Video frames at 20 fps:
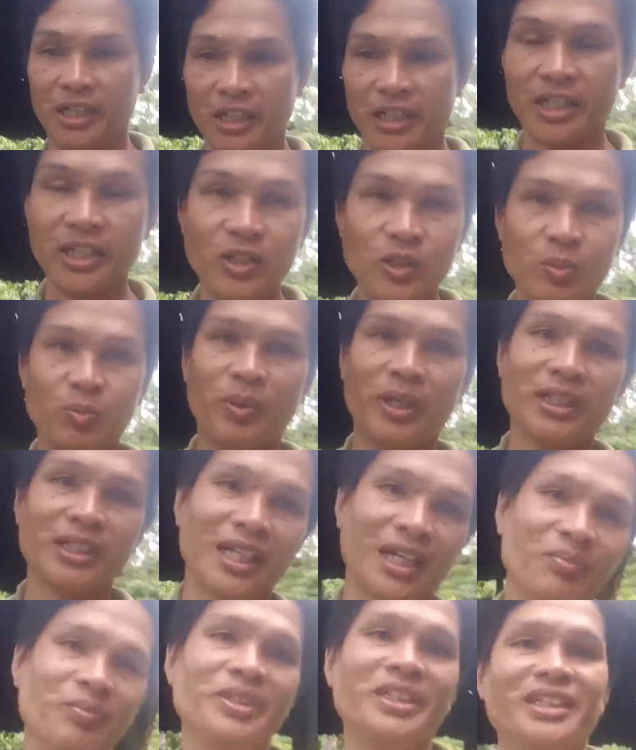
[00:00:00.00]
kehidupan
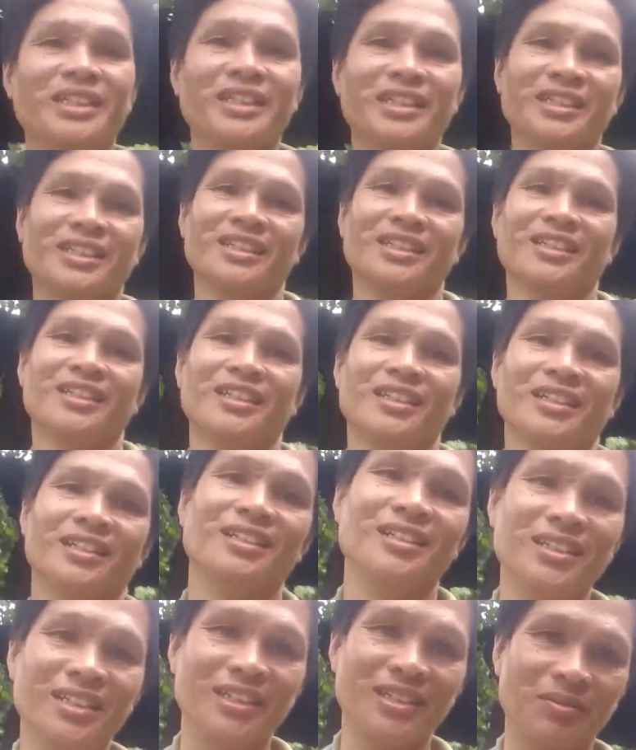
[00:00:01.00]
kami
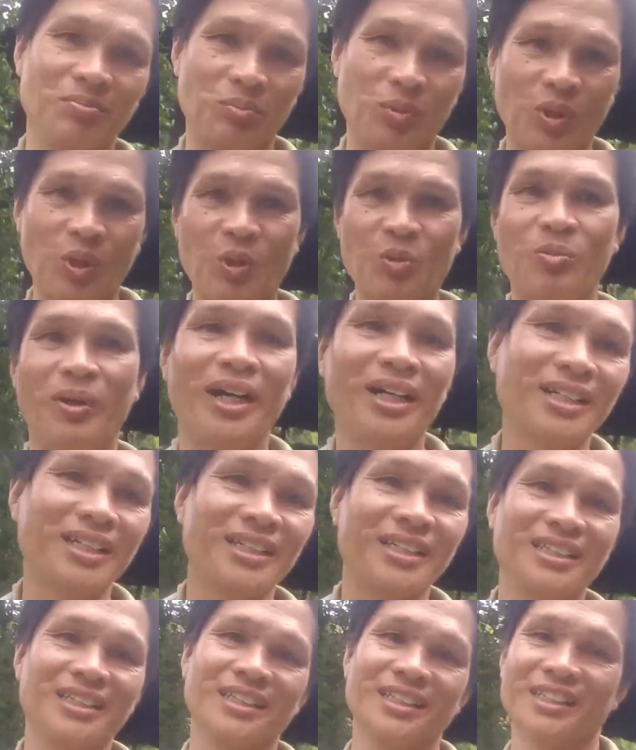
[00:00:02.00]
di Pulau
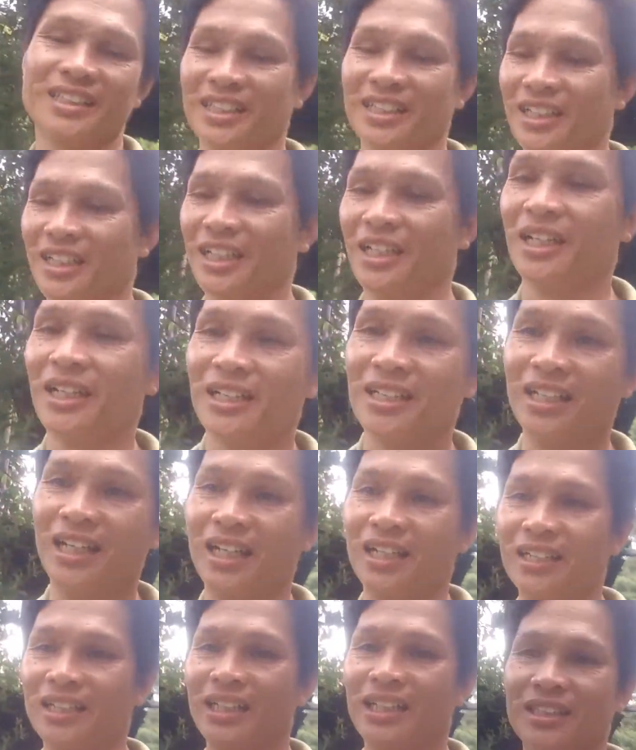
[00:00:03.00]
Banggi ini
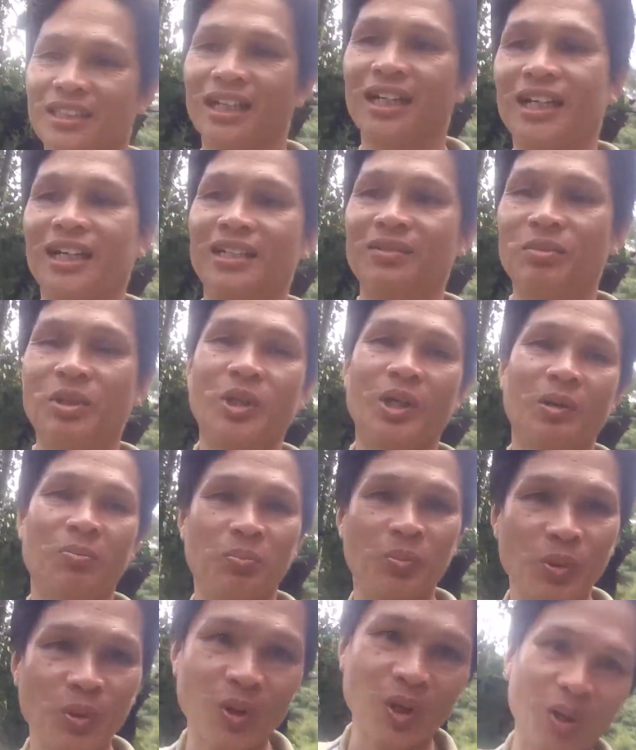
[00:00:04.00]
yang dikatakan bahwa
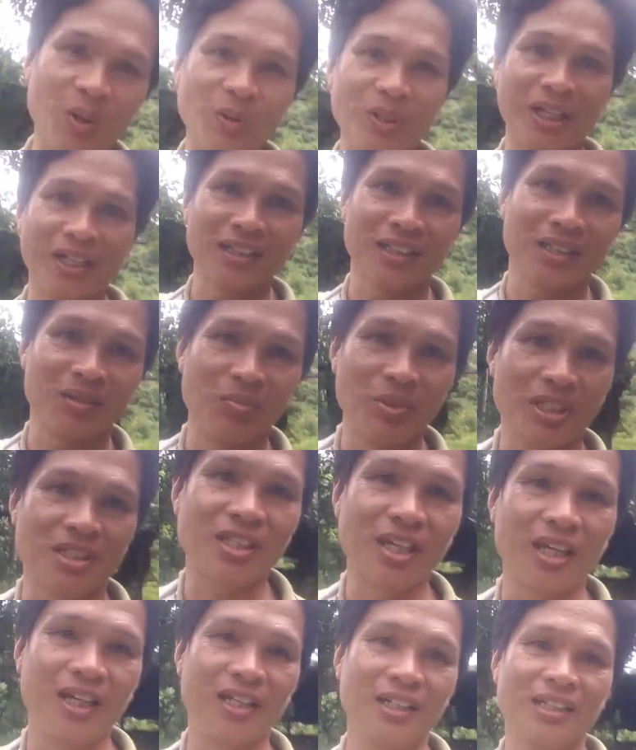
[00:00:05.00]
pulau yang
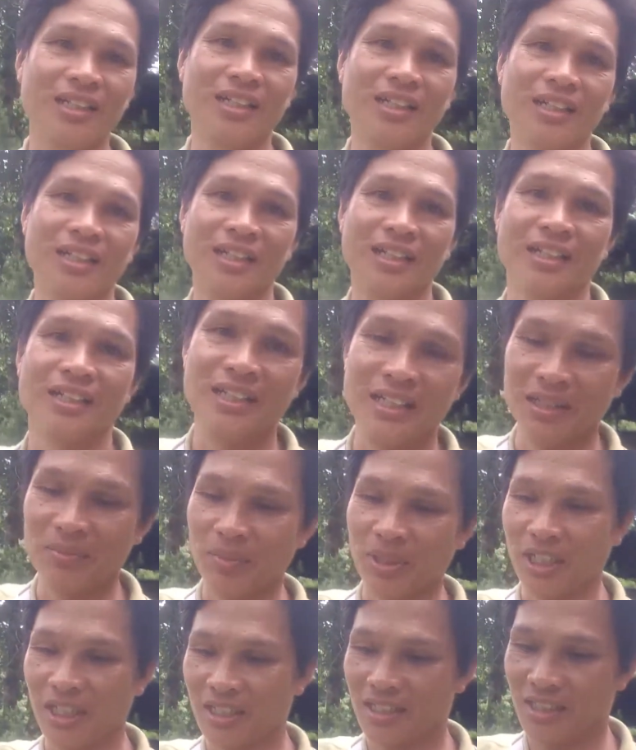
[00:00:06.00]
terbesar di
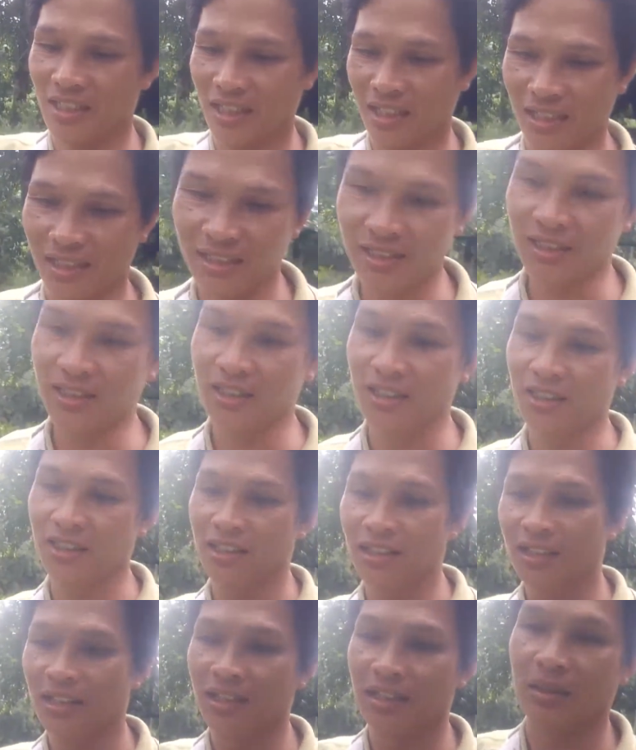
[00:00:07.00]
Malaysia
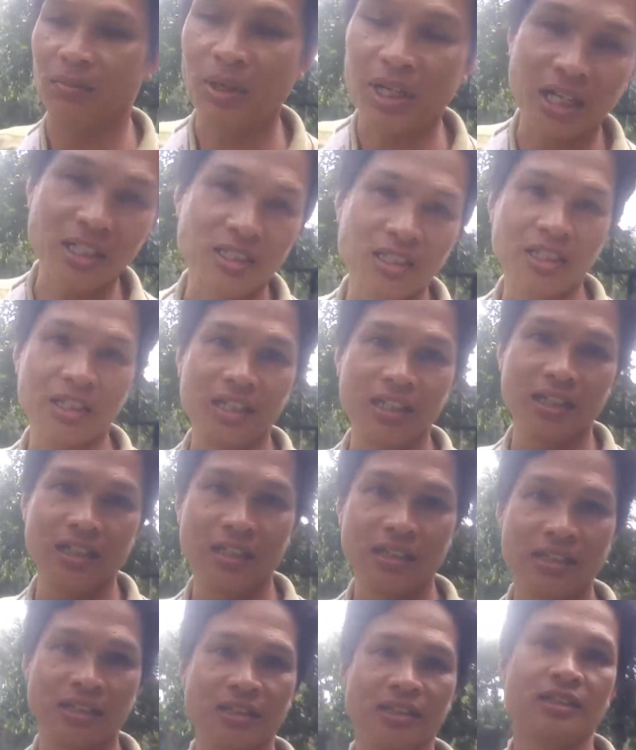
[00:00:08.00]
terima kasih